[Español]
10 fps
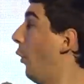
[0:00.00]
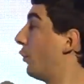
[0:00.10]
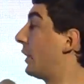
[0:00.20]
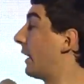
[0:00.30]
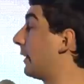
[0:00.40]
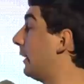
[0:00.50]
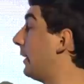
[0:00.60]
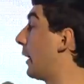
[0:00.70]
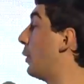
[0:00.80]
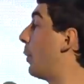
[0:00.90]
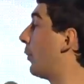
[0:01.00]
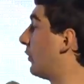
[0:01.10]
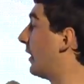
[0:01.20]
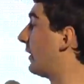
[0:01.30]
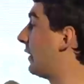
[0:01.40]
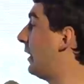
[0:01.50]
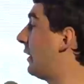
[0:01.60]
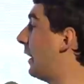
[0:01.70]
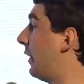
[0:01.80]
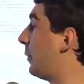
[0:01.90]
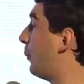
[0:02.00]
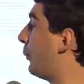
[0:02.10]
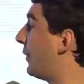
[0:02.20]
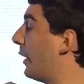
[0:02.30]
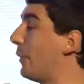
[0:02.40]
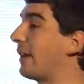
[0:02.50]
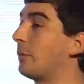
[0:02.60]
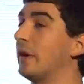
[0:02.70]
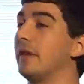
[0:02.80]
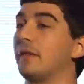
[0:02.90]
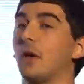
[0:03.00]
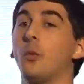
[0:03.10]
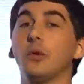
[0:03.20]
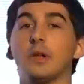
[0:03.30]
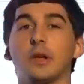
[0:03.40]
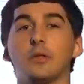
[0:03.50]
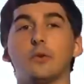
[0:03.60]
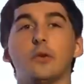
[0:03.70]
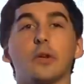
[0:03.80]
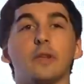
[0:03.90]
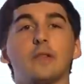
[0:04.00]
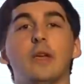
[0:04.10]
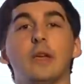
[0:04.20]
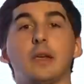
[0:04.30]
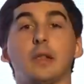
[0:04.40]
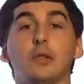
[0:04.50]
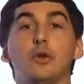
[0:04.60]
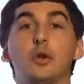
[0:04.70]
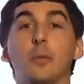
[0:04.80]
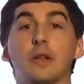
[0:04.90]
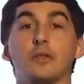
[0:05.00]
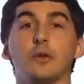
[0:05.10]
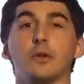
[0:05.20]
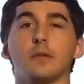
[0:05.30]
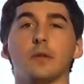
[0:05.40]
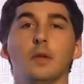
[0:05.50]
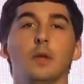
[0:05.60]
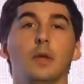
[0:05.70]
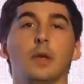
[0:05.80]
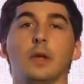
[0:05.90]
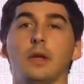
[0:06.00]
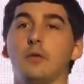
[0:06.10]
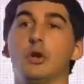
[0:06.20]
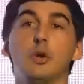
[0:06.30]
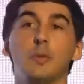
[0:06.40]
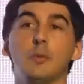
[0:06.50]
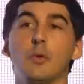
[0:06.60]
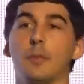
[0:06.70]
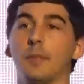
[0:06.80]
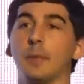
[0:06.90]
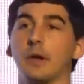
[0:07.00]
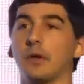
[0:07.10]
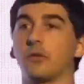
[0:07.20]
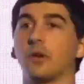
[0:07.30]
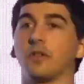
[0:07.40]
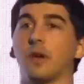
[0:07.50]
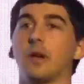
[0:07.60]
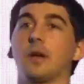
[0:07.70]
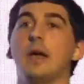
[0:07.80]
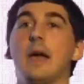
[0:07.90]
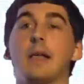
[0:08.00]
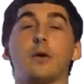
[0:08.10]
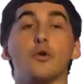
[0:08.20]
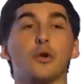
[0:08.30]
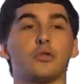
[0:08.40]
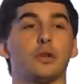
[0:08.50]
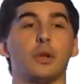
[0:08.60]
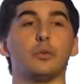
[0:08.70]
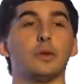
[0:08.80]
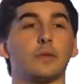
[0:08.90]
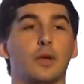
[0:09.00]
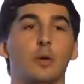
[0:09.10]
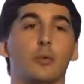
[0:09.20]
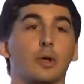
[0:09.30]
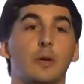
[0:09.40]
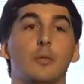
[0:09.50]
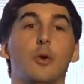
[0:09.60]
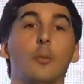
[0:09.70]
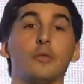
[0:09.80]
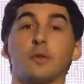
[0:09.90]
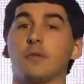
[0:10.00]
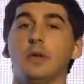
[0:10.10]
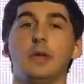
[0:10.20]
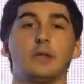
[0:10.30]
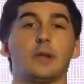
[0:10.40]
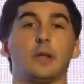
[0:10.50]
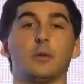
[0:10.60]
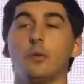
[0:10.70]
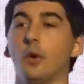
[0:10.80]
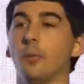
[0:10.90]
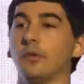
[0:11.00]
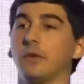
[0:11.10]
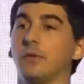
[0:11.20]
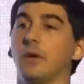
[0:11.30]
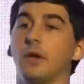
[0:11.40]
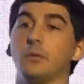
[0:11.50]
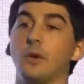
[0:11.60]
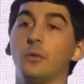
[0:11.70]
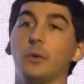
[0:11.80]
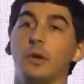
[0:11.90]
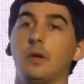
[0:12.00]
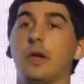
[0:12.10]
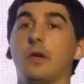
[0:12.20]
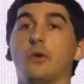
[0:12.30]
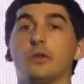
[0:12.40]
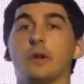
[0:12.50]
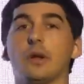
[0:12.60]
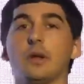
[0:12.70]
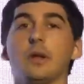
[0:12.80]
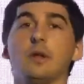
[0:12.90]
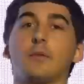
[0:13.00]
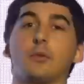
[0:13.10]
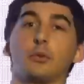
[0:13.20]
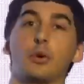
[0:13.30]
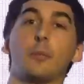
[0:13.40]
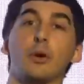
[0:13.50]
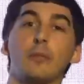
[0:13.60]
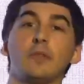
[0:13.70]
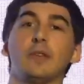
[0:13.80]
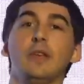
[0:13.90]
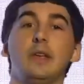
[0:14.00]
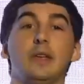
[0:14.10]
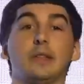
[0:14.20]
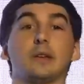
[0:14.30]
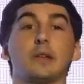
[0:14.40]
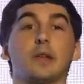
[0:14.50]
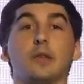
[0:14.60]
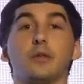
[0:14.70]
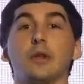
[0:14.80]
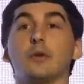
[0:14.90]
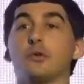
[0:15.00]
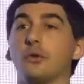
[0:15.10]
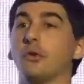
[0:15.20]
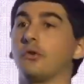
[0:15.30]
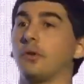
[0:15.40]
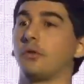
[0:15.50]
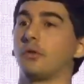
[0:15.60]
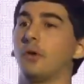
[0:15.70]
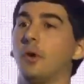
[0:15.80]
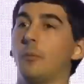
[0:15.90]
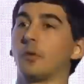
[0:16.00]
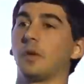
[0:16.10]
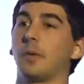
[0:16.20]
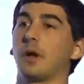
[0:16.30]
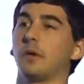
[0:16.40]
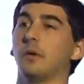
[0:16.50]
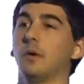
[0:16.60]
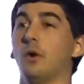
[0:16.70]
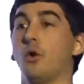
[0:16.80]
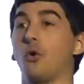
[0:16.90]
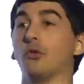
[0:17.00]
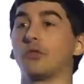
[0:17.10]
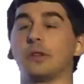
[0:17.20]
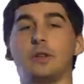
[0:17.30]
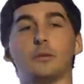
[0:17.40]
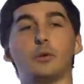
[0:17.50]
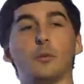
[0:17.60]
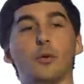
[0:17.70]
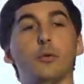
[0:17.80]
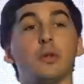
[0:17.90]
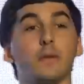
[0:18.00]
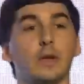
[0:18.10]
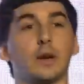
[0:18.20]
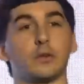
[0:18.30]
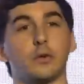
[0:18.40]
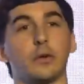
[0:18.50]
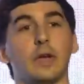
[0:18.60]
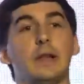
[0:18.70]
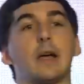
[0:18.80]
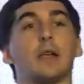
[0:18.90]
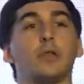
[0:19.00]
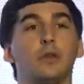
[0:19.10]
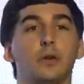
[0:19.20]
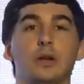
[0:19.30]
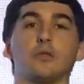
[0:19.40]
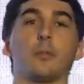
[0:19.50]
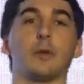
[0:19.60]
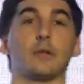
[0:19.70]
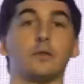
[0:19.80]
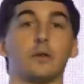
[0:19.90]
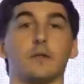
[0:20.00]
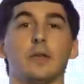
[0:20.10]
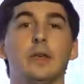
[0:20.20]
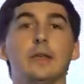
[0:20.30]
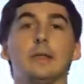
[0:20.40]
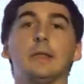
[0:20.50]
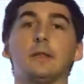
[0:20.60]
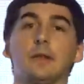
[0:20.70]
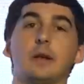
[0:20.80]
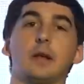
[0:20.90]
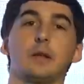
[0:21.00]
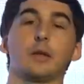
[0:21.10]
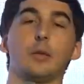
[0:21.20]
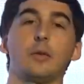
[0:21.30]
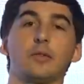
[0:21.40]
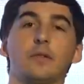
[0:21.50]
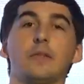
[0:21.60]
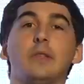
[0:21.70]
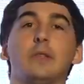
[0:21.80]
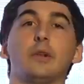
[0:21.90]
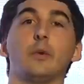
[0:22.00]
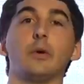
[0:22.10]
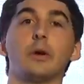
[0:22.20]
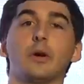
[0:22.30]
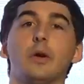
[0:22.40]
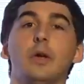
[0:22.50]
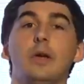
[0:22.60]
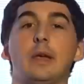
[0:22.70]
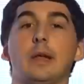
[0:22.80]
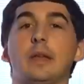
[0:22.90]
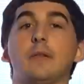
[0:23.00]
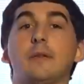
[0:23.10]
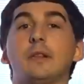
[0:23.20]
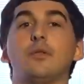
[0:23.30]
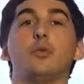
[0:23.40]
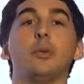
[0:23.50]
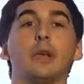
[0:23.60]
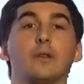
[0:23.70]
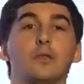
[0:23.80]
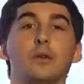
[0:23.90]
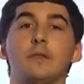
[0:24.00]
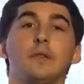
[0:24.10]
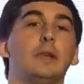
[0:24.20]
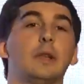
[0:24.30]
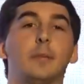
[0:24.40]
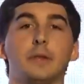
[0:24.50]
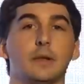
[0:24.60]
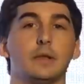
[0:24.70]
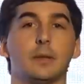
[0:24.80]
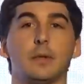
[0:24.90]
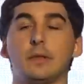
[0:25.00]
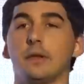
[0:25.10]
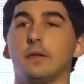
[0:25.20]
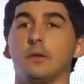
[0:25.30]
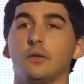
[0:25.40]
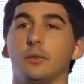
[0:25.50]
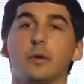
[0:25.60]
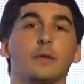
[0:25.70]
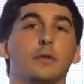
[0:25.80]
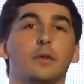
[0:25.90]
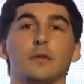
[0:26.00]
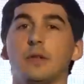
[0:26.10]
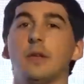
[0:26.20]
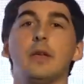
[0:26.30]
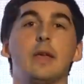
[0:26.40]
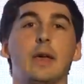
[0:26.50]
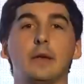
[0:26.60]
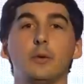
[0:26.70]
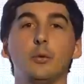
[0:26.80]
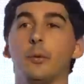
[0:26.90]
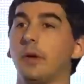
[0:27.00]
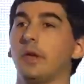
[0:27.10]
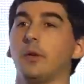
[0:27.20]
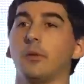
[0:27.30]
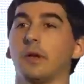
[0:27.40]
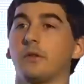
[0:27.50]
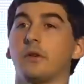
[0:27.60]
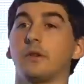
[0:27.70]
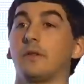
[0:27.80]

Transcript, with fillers: Otra característica que nos proporciona Satellite es tener una experiencia única en todo lo que es gestión y operaciones. Eh, no es lo mismo, y para aquellos que ya conocen y han utilizado, por ejemplo, OpenShift, tener un OpenShift en una nube, en otra, en infraestructura on-premise, y tener que gestionarlos todos ellos por separado. Con Satellite uno puede unificar todo lo que es la gestión y las operaciones de ese clúster de OpenShift y distribuirlo en las diferentes ubicaciones independientemente de si son ubicaciones en la nube y ubicaciones